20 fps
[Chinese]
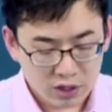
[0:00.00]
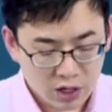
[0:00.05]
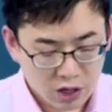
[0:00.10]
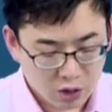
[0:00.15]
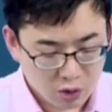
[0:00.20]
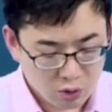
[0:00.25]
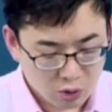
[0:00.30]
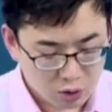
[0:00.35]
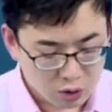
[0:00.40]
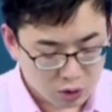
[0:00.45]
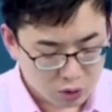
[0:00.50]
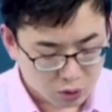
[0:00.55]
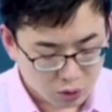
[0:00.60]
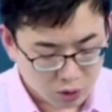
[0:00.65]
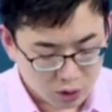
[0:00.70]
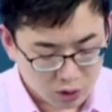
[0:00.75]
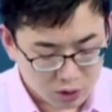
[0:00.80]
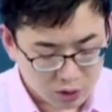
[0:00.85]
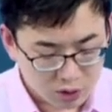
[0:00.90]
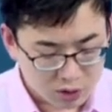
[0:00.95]
增大，或者
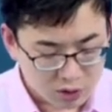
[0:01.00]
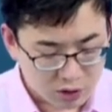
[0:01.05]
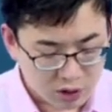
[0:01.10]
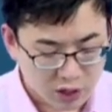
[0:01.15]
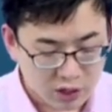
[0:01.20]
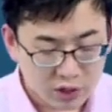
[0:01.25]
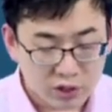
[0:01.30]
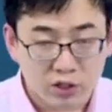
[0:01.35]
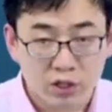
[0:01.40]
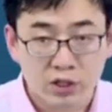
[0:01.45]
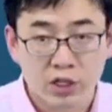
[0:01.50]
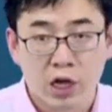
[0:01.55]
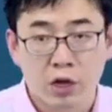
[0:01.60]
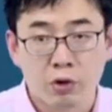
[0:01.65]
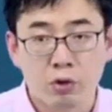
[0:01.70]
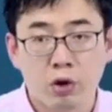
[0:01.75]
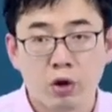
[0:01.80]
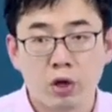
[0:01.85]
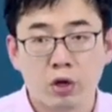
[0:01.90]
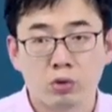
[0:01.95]
说它的生产
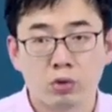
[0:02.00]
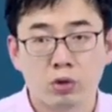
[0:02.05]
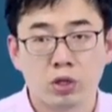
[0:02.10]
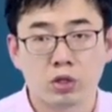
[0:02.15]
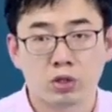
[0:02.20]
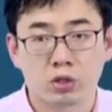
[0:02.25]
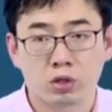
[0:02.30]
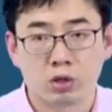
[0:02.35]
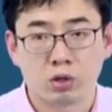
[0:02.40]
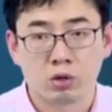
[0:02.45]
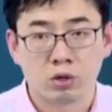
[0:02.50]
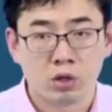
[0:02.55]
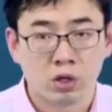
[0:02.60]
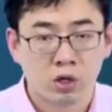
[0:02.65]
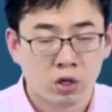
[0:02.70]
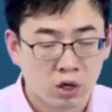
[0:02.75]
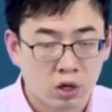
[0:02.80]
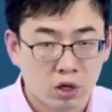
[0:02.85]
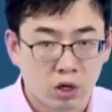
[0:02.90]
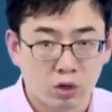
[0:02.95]
越来越多的时候，
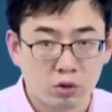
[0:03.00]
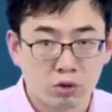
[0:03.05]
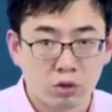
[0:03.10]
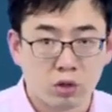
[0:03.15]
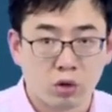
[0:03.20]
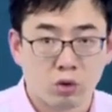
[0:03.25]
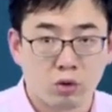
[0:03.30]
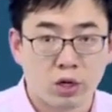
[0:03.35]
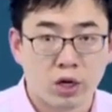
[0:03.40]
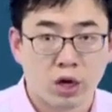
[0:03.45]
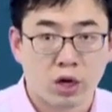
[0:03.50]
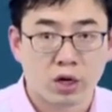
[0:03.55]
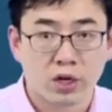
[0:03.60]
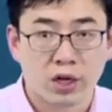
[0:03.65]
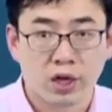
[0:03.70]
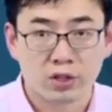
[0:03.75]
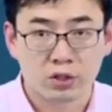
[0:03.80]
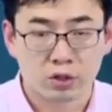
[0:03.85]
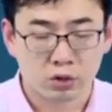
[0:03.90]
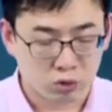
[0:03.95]
劳动的投入量
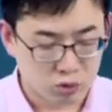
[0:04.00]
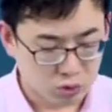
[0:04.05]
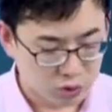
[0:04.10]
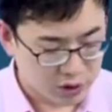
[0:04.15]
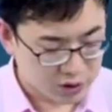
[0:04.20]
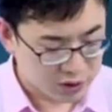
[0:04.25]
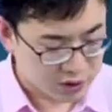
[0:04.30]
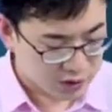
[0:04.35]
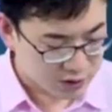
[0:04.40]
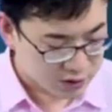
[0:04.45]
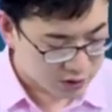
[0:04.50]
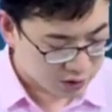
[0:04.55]
开始逐渐下